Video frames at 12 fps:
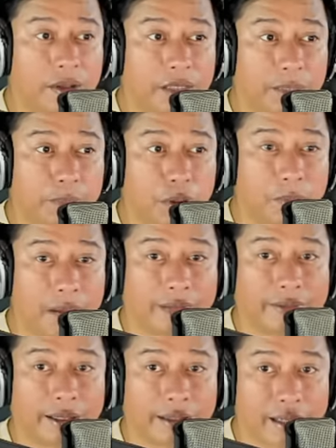
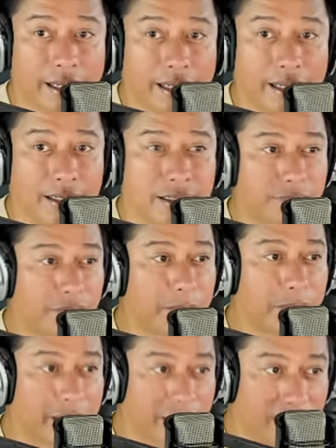diplomatic clearance
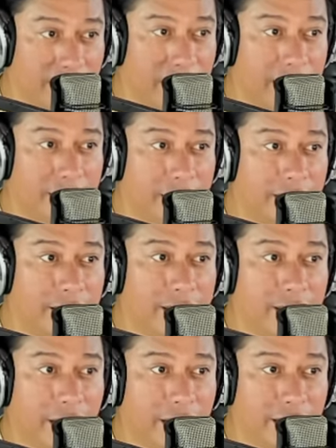from Manila
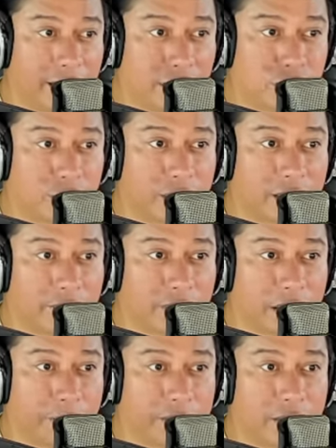an issue that
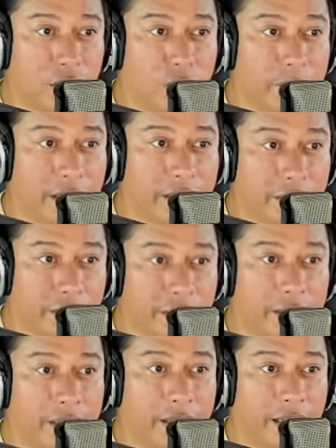Philippine
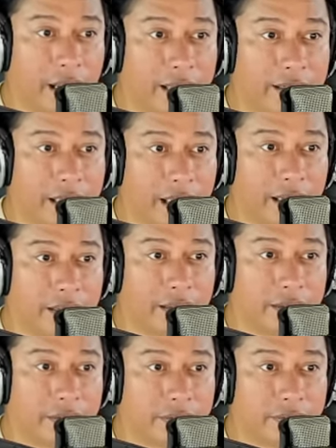lawmaker had linked